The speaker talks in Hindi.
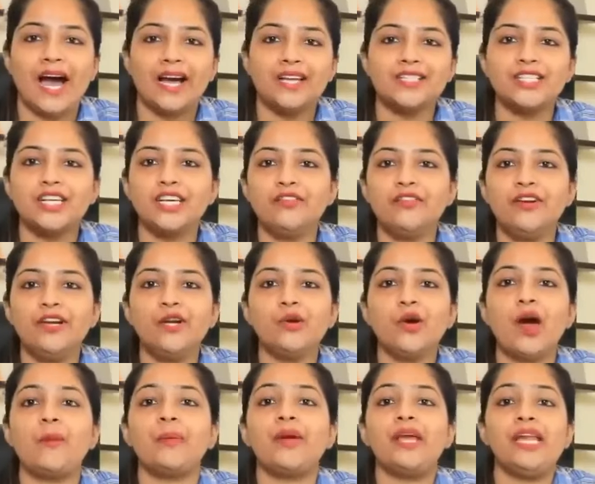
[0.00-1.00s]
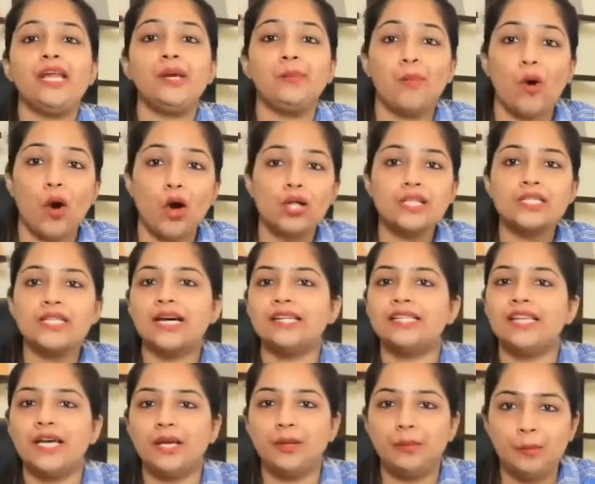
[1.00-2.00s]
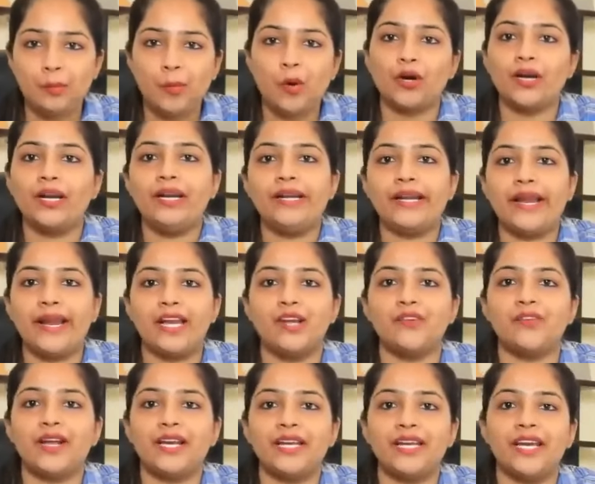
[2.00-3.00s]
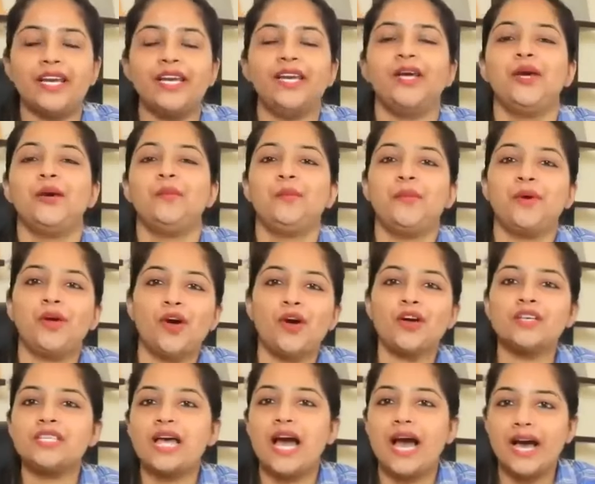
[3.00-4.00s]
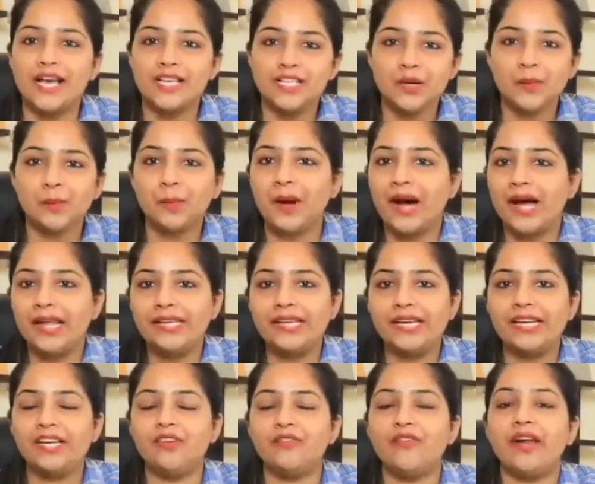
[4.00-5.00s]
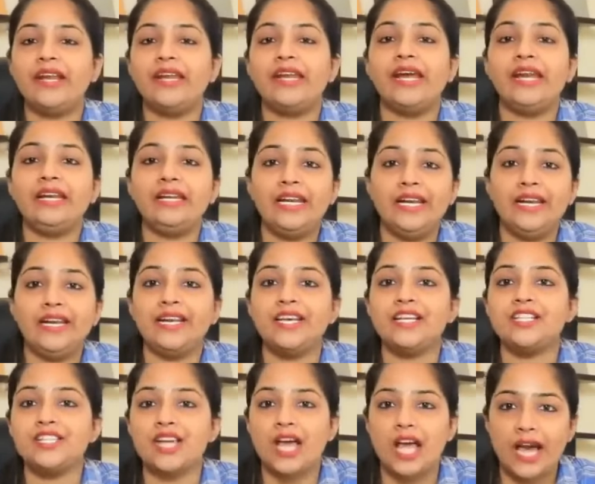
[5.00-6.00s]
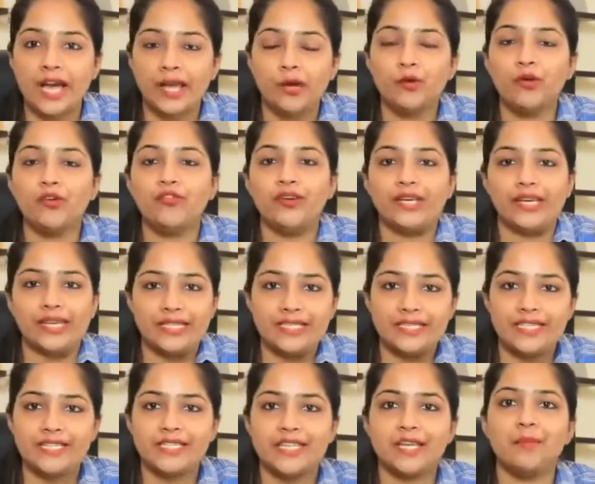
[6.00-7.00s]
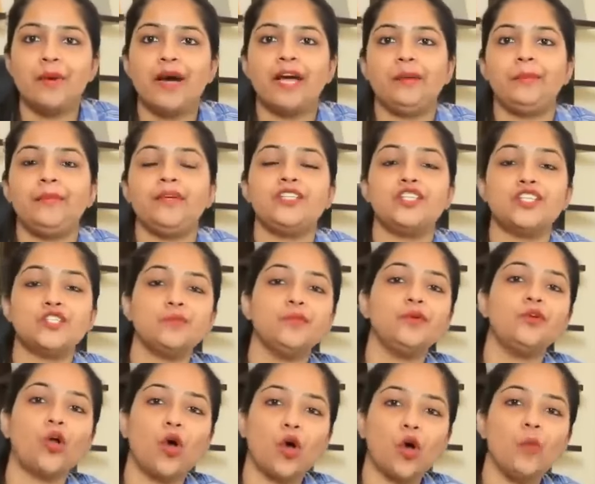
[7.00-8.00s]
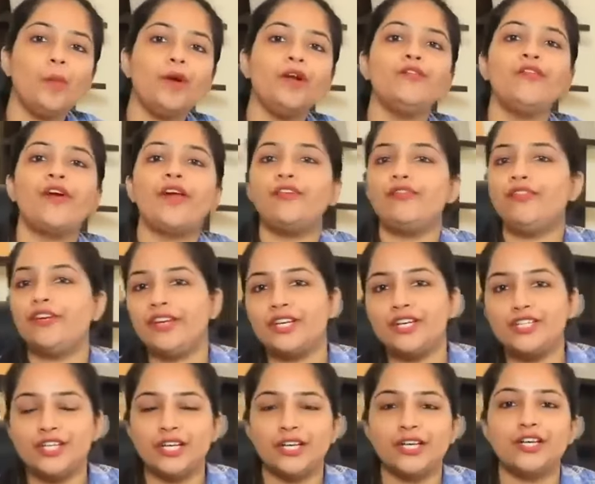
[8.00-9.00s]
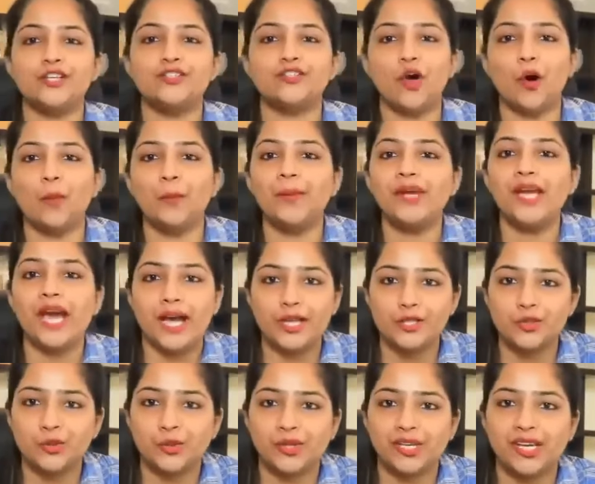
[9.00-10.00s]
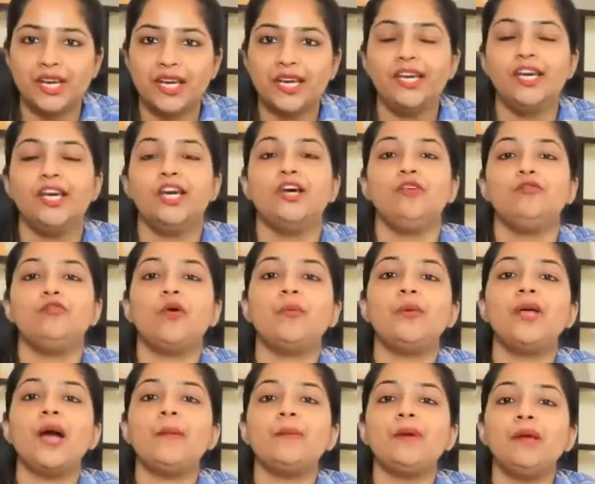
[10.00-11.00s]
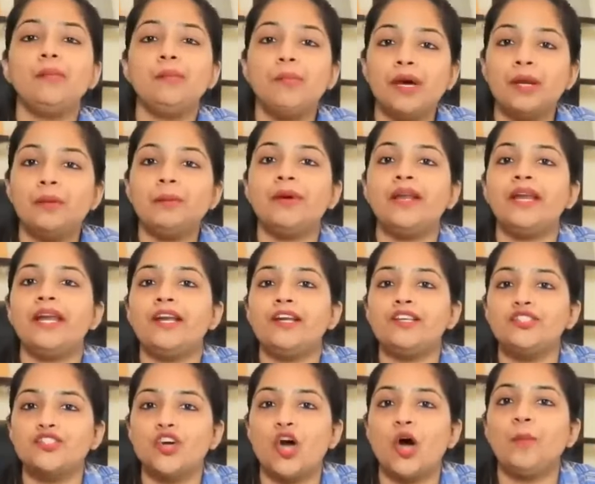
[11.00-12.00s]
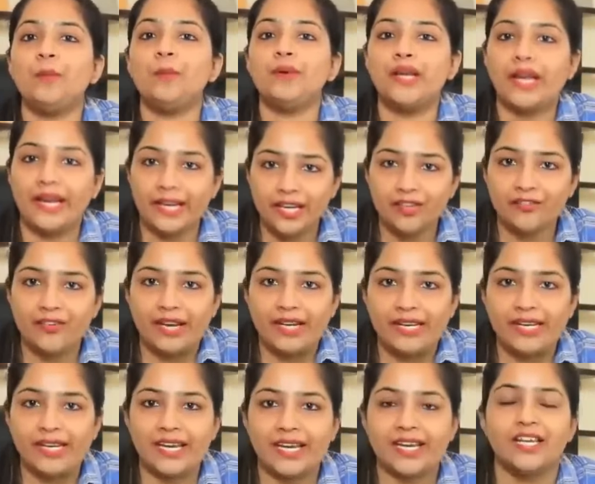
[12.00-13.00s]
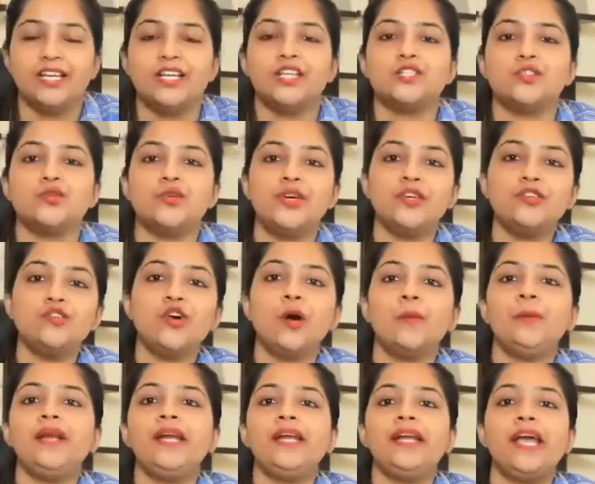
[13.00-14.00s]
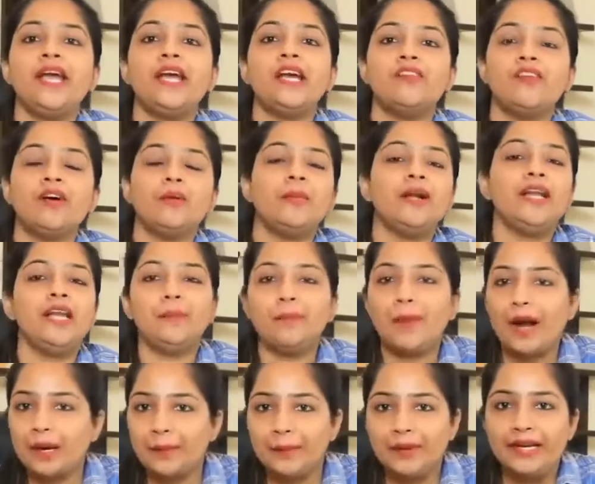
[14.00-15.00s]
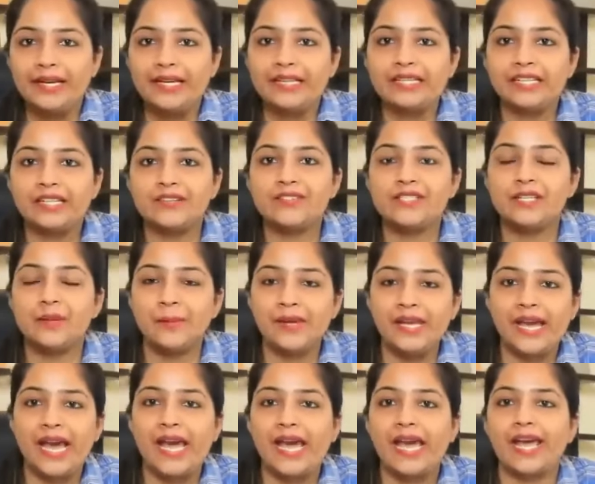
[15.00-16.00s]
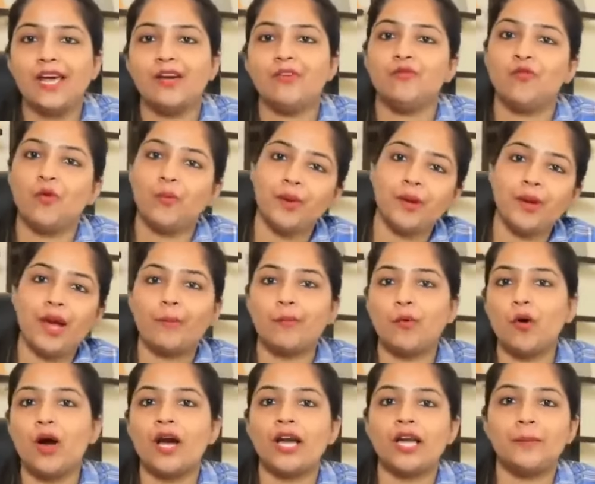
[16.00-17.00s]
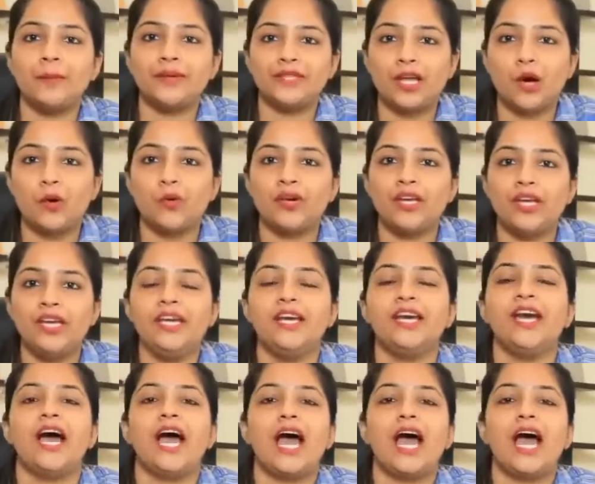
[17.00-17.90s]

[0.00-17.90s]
आज की वीडियो आपके लिए बहुत ज़्यादा इंपॉर्टेंट रहने वाली है बिकॉज आज हम बात करने वाले हैं लेटेस्ट आई हुई वैकेंसीज के बारे में जिसमें डॉक्यूमेंट वेरिफिकेशन की जॉब भी आ चुकी हैं वो भी आपकी परमानेंट जॉब रहने वाली है सो so, ये जो अपडेट है गवर्नमेंट डिपार्टमेंट की तरफ से भी आया है वो भी आपको आगे बताऊंगी